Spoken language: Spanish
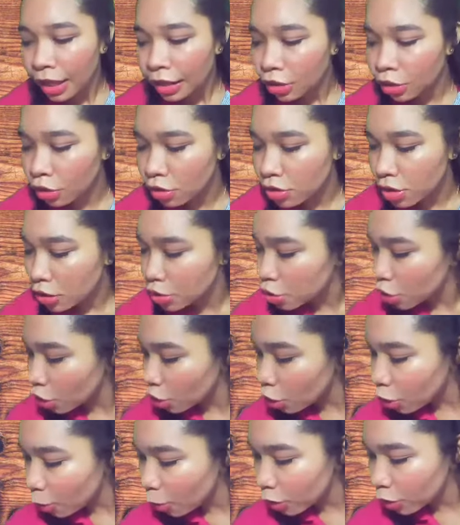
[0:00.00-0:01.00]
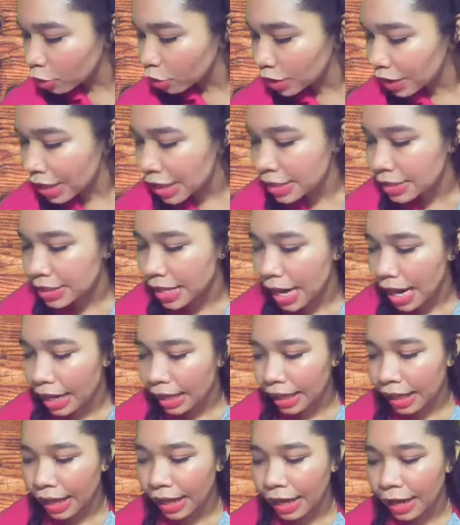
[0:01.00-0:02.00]
Entonces, yo no voy a
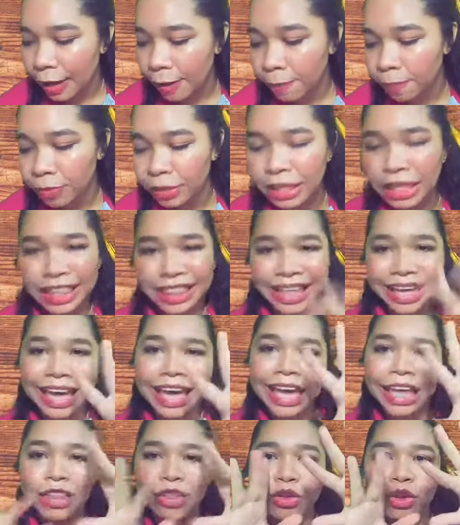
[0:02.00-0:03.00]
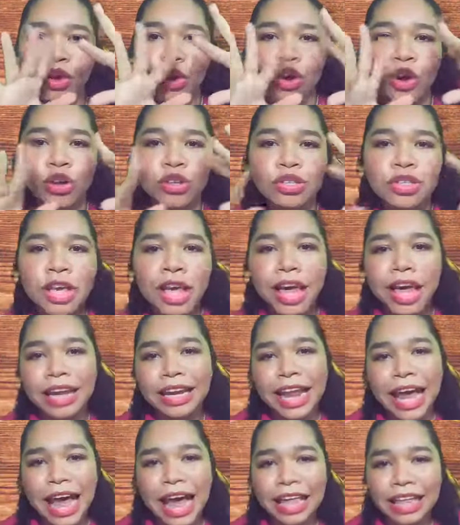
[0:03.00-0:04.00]
utilizar em, ni dedos,
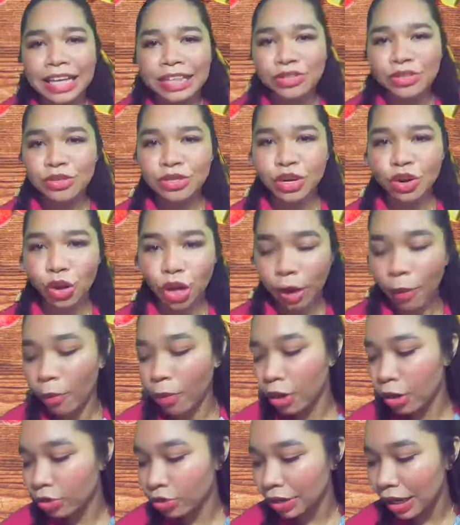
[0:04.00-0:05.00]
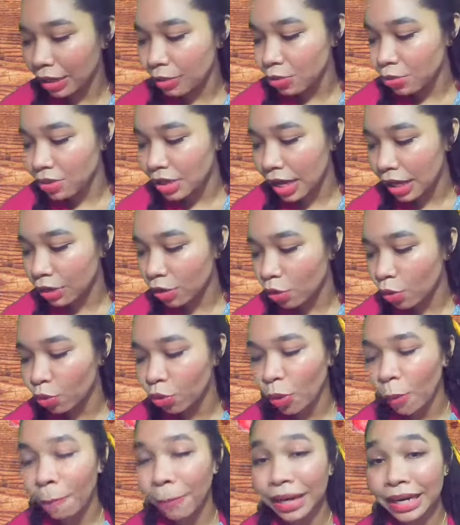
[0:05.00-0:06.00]
nada de eso, sino que voy a estar usando
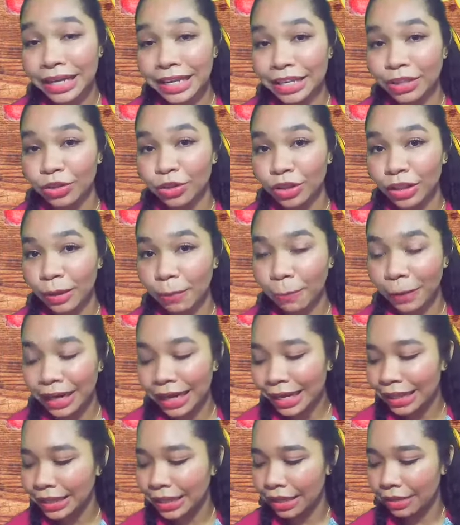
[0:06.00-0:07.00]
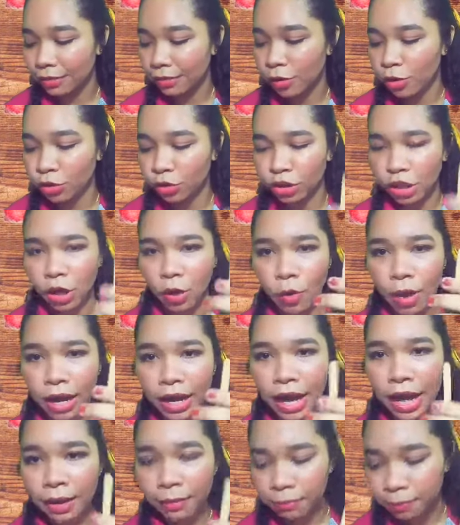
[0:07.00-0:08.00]
unos palillitos de paleta. Los tengo
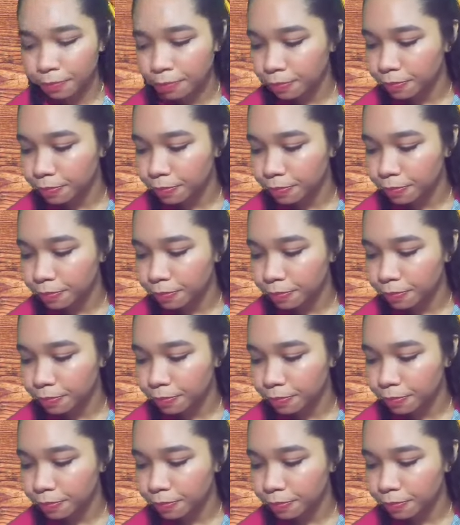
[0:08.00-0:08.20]
acá.